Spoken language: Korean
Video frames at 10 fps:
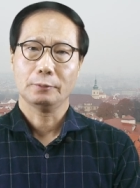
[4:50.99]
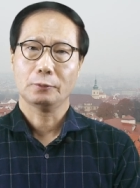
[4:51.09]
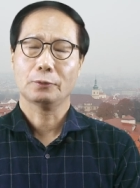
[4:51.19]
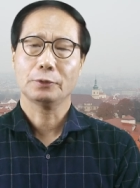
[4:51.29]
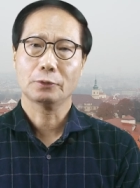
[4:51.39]

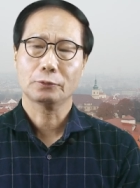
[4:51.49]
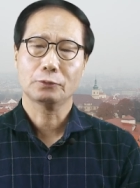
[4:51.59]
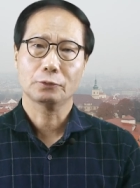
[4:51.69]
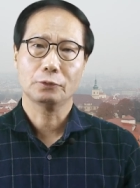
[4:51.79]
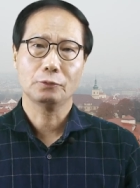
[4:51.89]
또
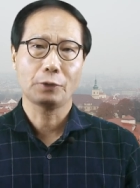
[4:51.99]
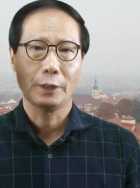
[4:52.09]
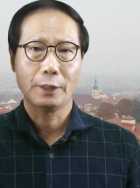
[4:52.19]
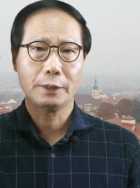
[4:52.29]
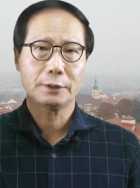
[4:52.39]
이것도
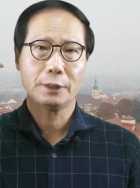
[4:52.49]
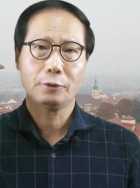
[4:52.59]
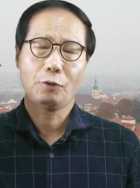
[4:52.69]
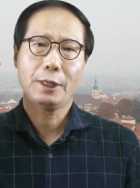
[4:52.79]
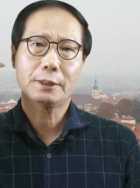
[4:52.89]
뇌의
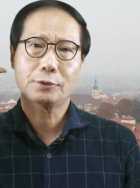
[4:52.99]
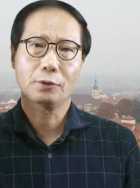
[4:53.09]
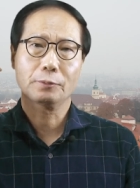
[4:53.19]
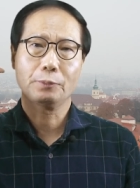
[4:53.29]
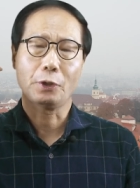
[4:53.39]
이제
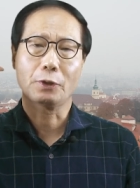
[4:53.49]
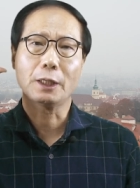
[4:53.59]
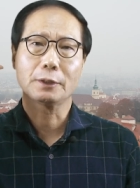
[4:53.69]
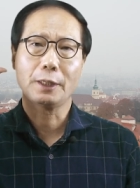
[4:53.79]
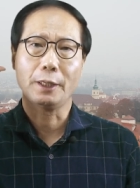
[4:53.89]
퇴행성
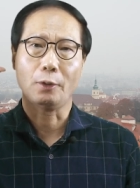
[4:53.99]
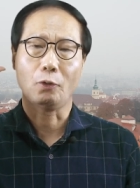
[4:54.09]
변화인데